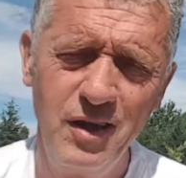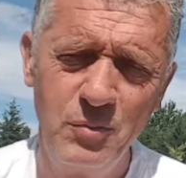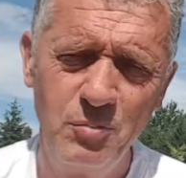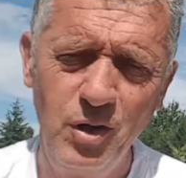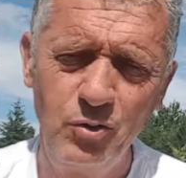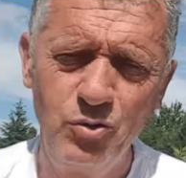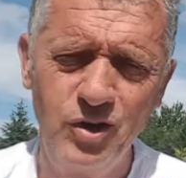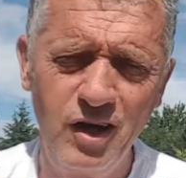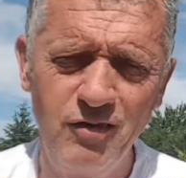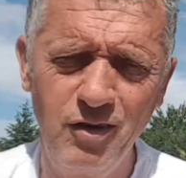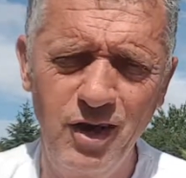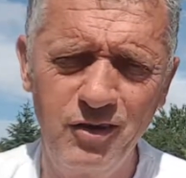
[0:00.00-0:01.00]
mais en tout
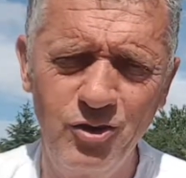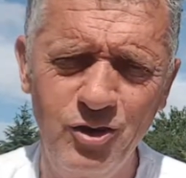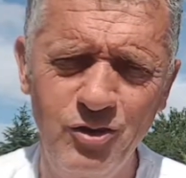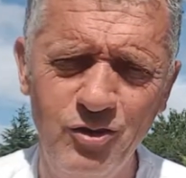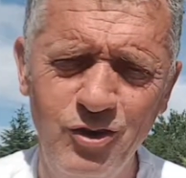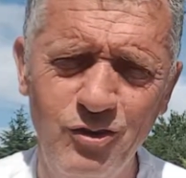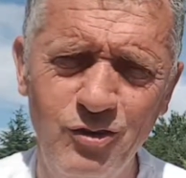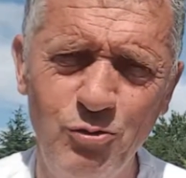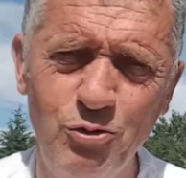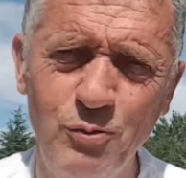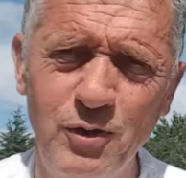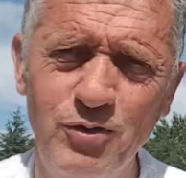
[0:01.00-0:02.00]
cas voilà des,
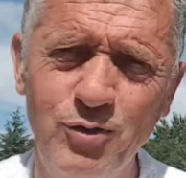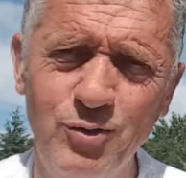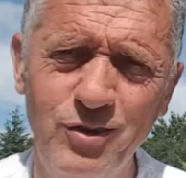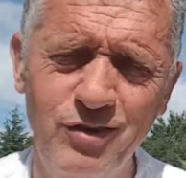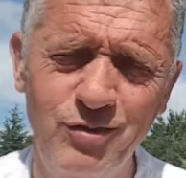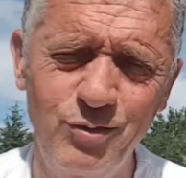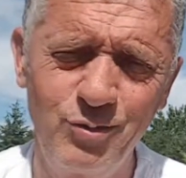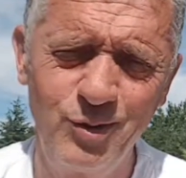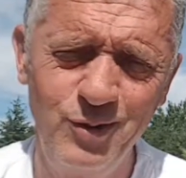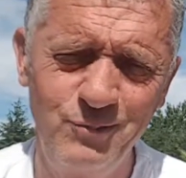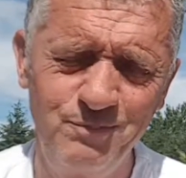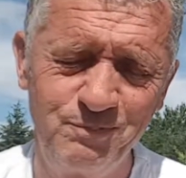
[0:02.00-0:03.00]
informations qui sont
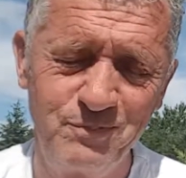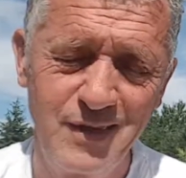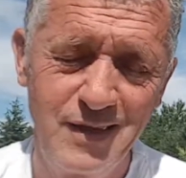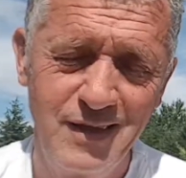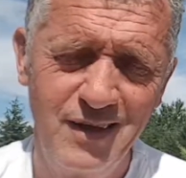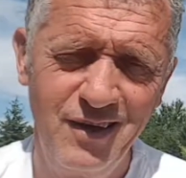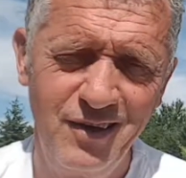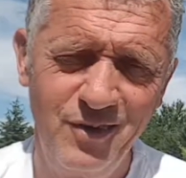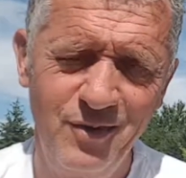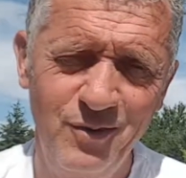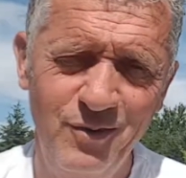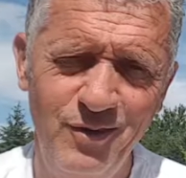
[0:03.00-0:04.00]
euh,
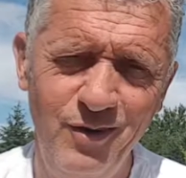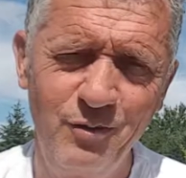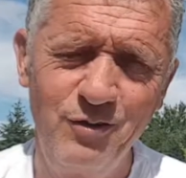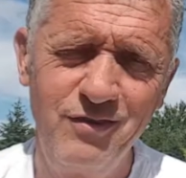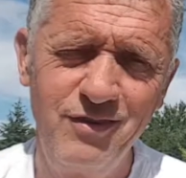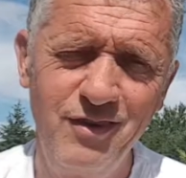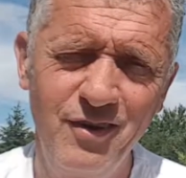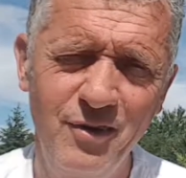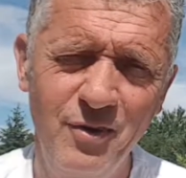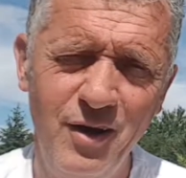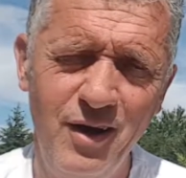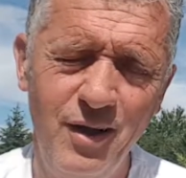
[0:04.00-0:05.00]
euh, là aussi
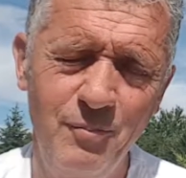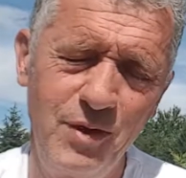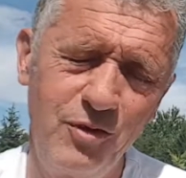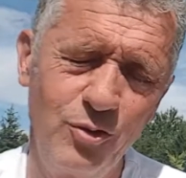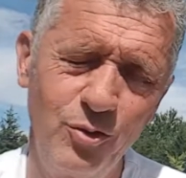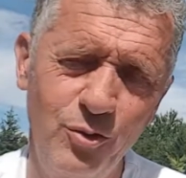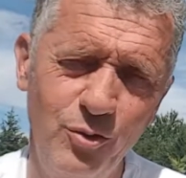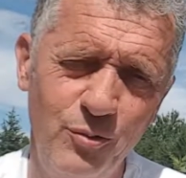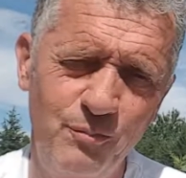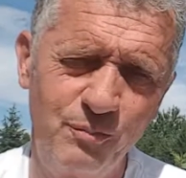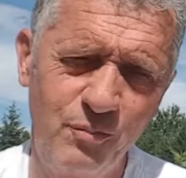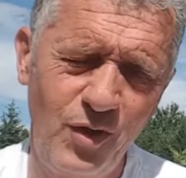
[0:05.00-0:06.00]
euh, à mettre
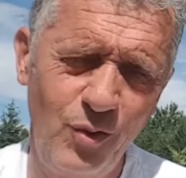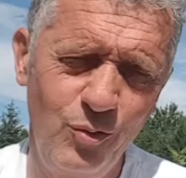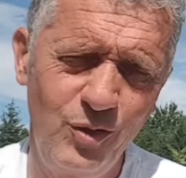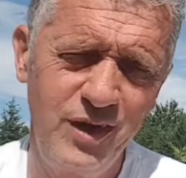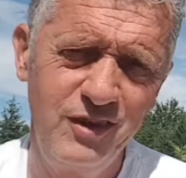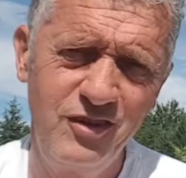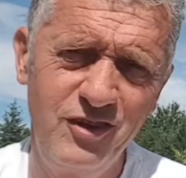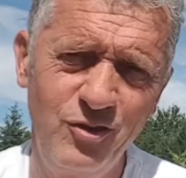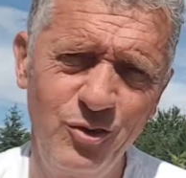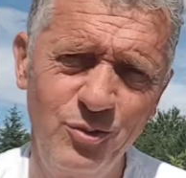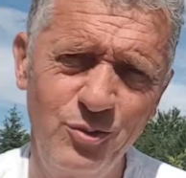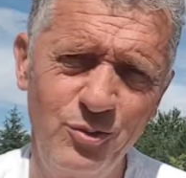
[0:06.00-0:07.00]
au crédit
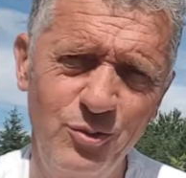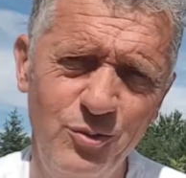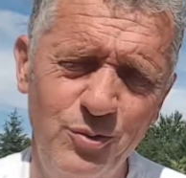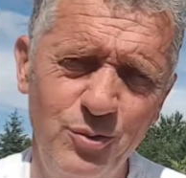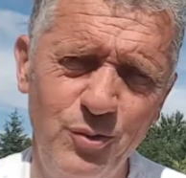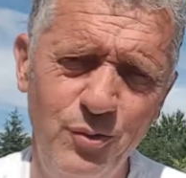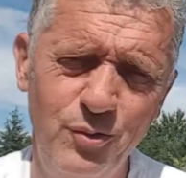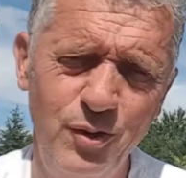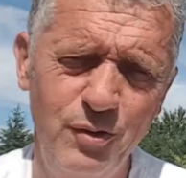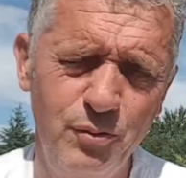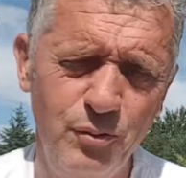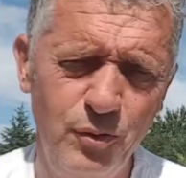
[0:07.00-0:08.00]
de,
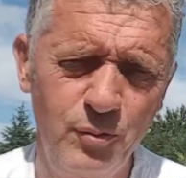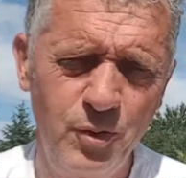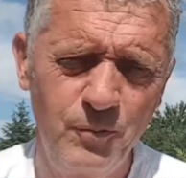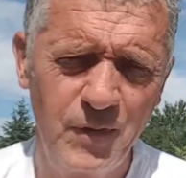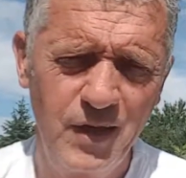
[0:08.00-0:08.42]
l'effondrement.